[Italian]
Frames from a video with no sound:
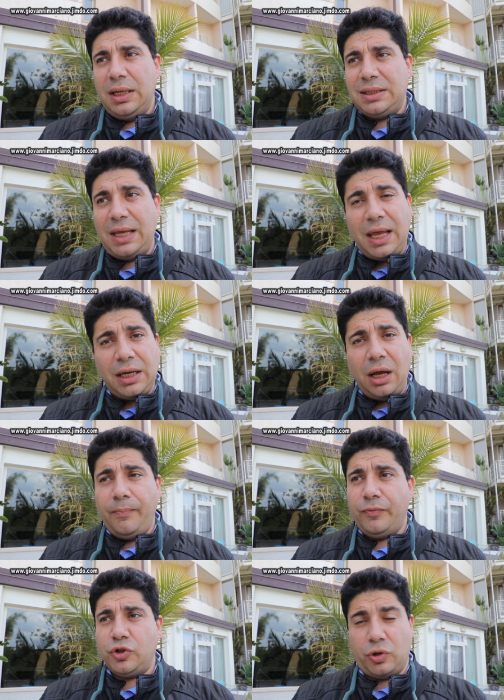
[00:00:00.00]
seria,
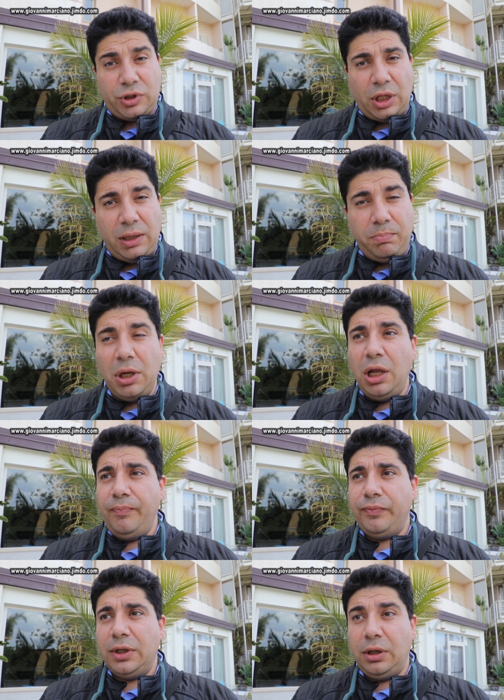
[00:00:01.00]
sostenibile,
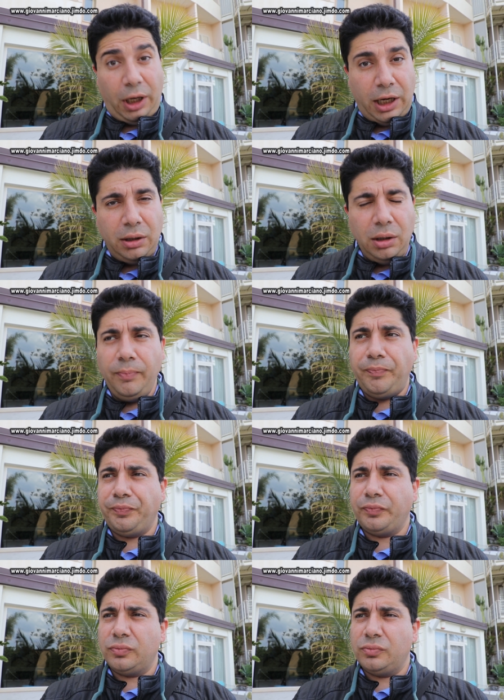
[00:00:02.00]
green,
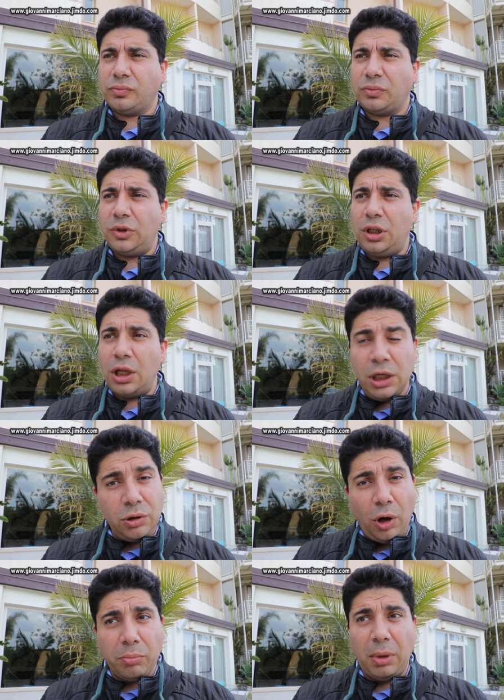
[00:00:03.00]

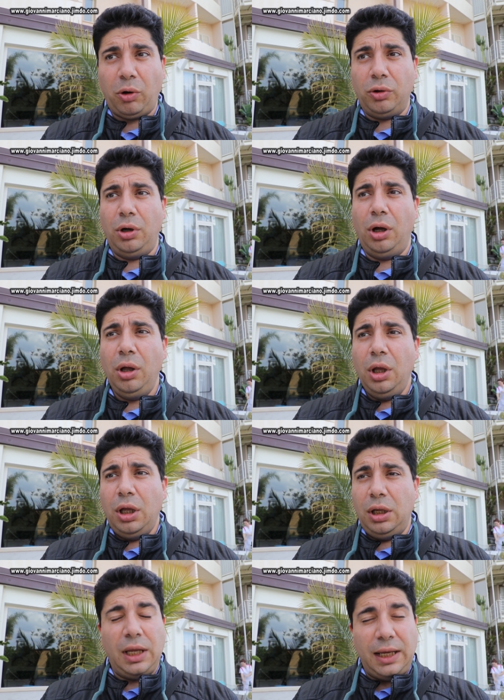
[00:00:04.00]
in, con,
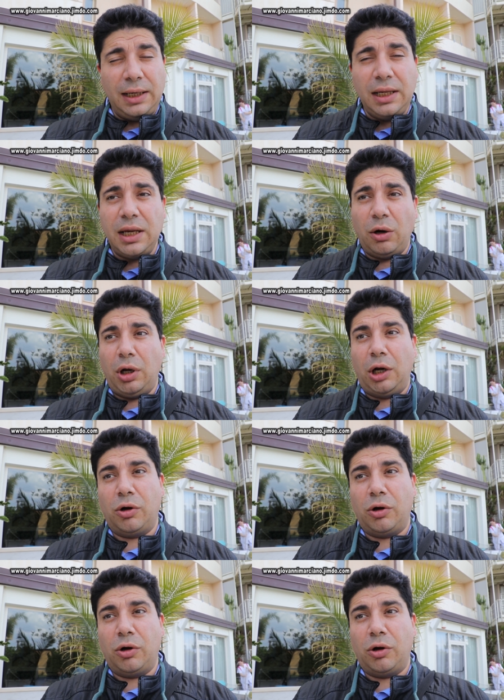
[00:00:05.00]
in, in linea con la